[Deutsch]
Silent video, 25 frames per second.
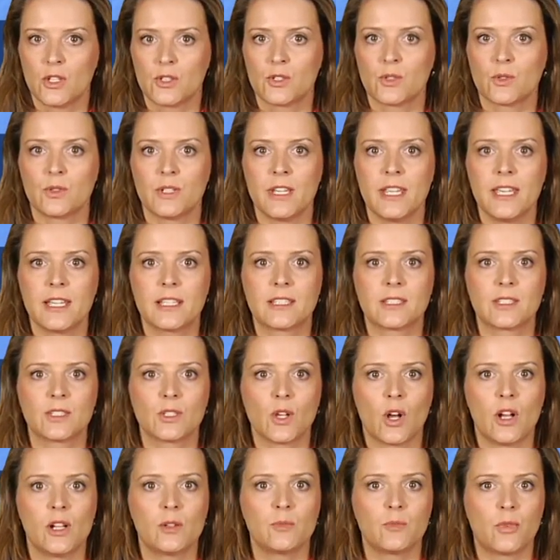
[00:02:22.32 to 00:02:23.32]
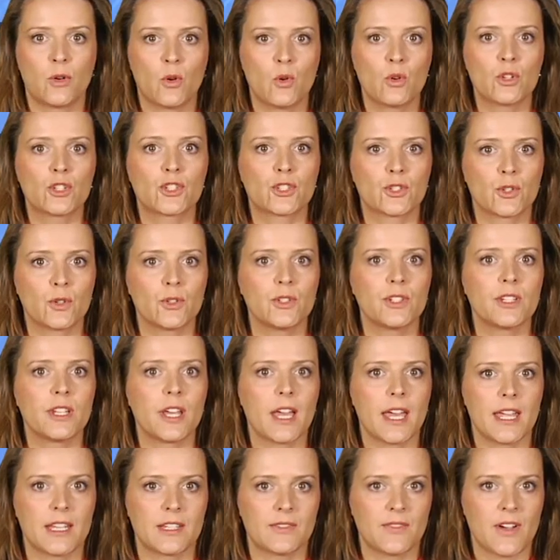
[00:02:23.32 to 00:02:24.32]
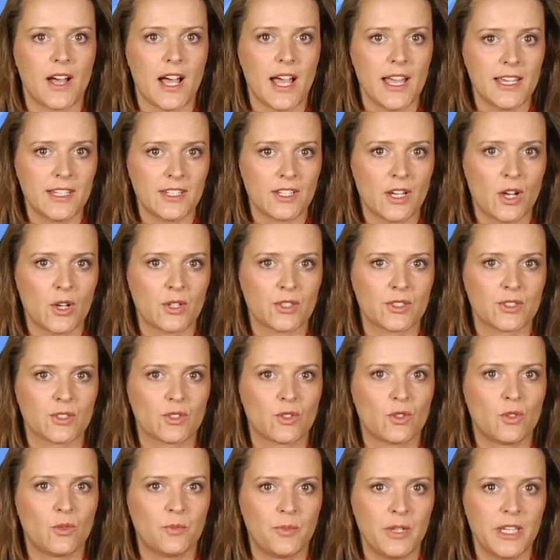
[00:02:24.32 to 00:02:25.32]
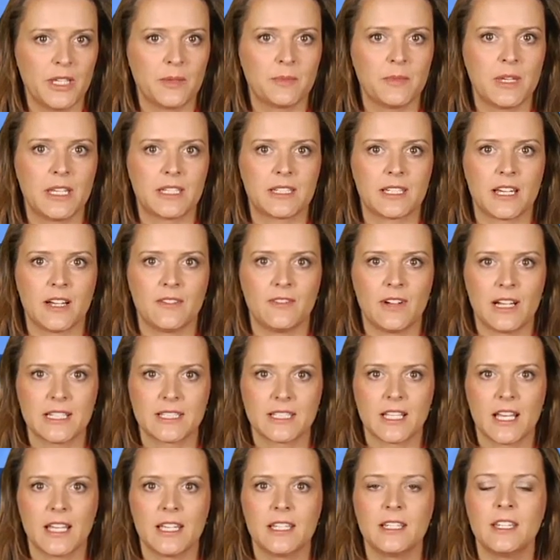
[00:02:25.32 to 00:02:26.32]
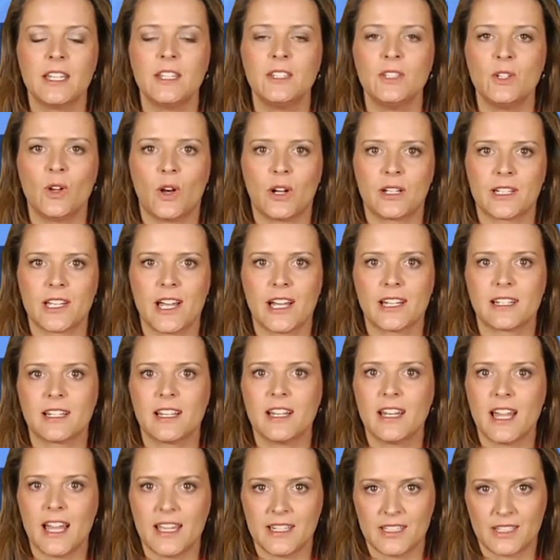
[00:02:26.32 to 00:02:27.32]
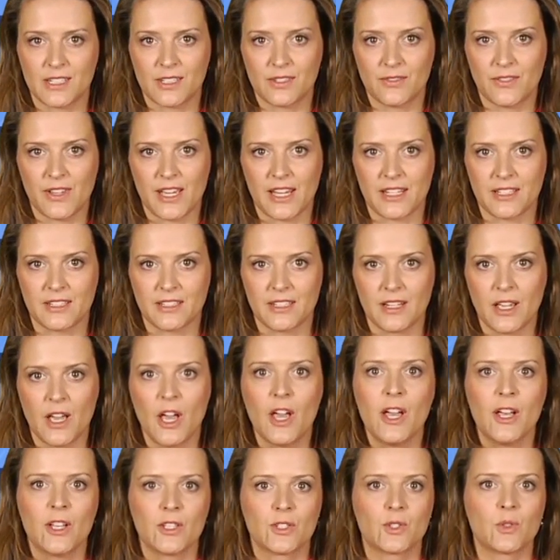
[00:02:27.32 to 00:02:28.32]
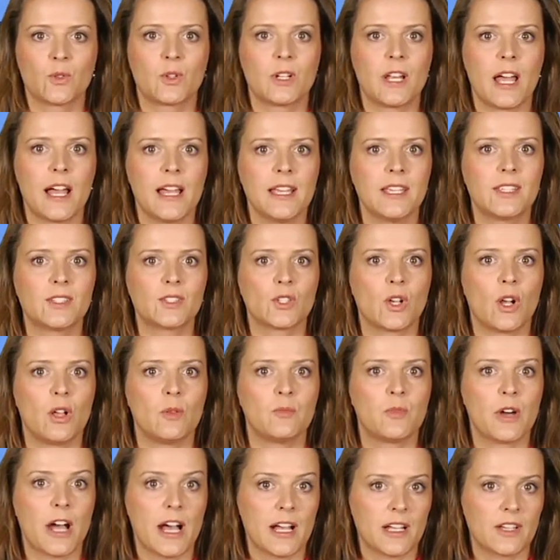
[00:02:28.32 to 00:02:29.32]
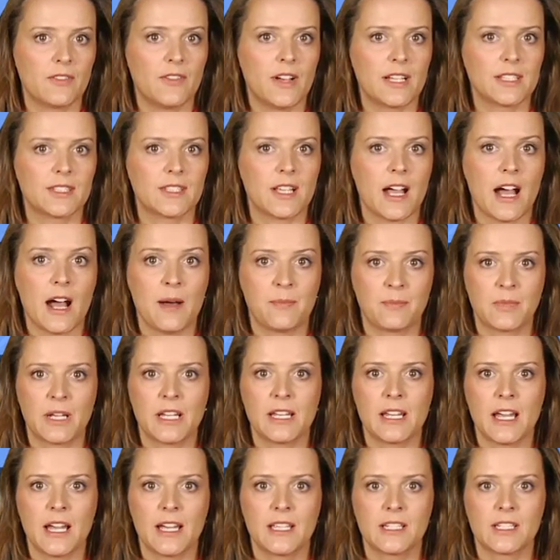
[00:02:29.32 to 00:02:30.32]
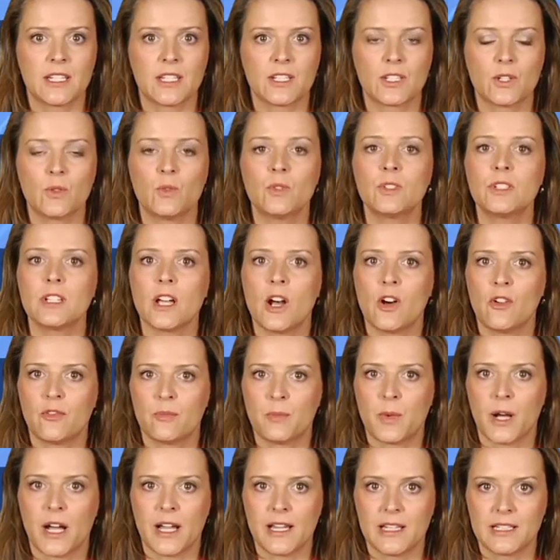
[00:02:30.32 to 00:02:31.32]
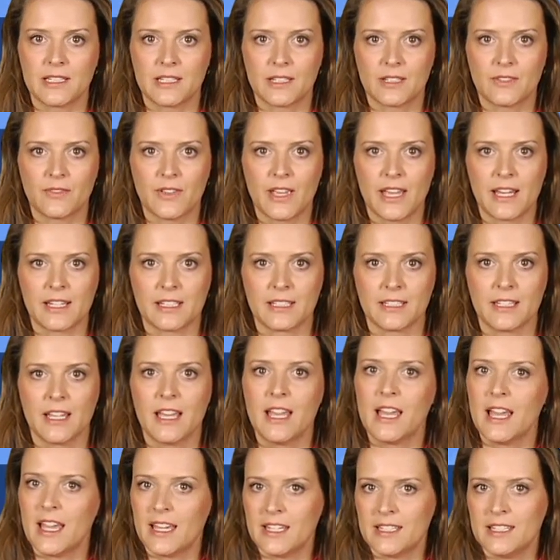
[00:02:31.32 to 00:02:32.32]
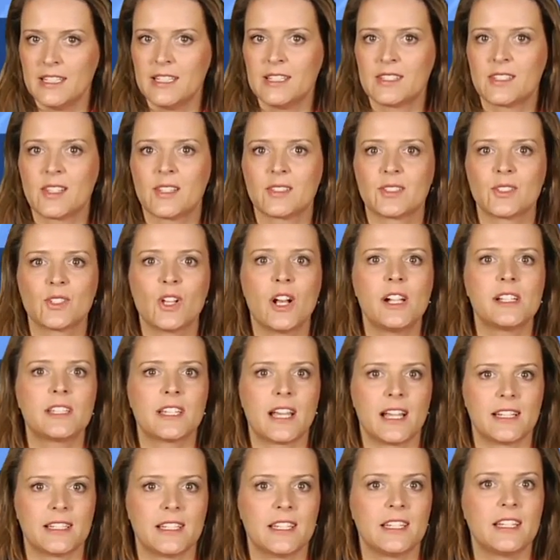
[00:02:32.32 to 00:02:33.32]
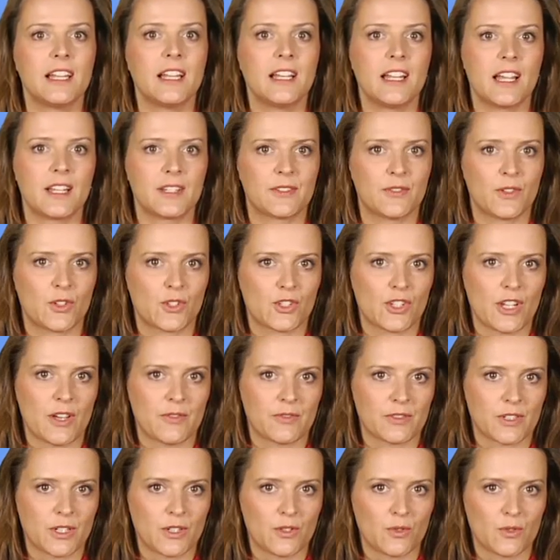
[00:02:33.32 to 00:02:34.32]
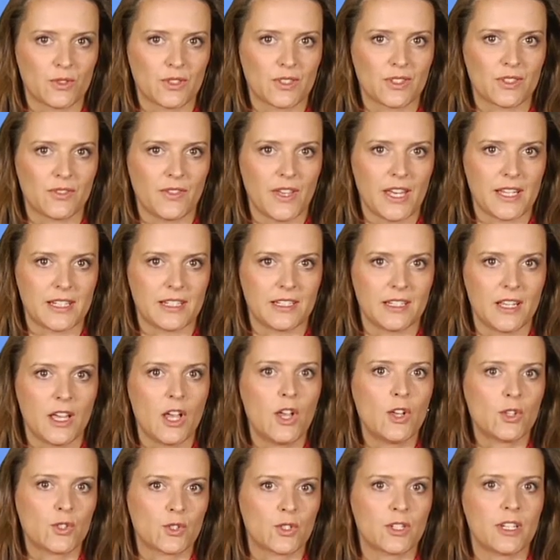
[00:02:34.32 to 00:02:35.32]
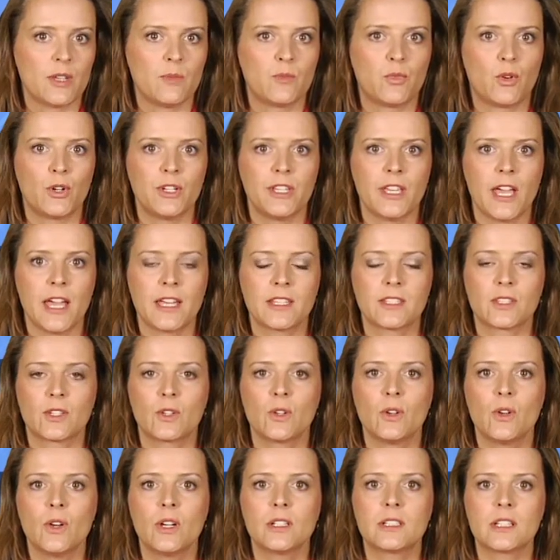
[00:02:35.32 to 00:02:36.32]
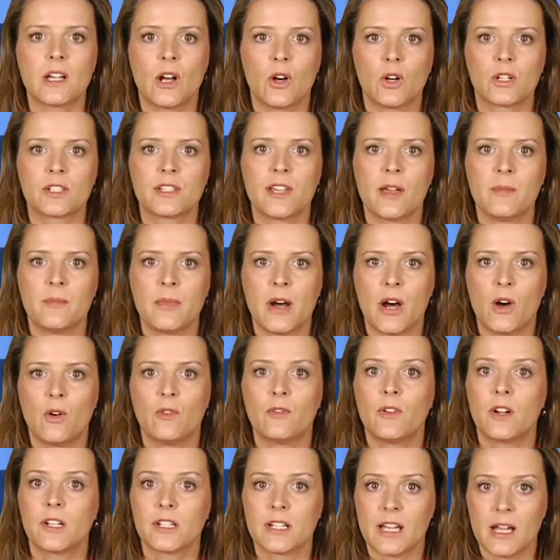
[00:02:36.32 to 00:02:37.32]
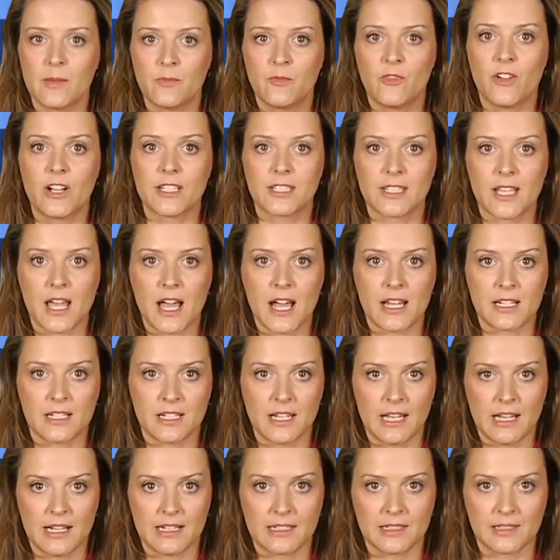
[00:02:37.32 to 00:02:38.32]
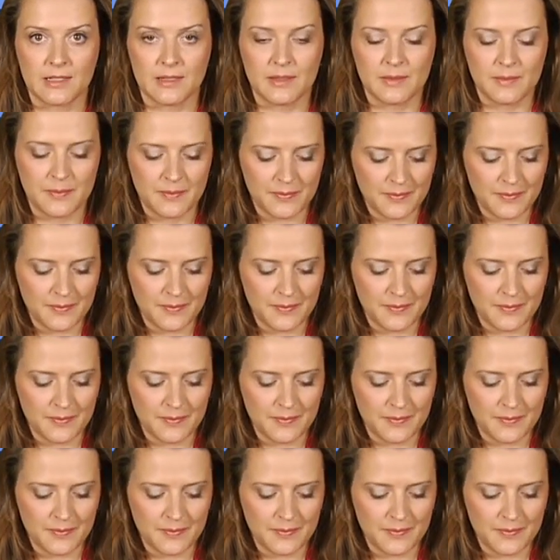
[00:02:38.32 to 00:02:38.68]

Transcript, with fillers: Zunächst sollen pro Stunde etwa 1000 Kubikmeter Wasser in den Jordan geleitet werden. Zugleich soll Brackwasser abgeleitet und aufbereitet werden. Dieses soll dann in der Landwirtschaft genutzt werden. Zu dem Projekt gehört auch der Bau von Abwasseranlagen.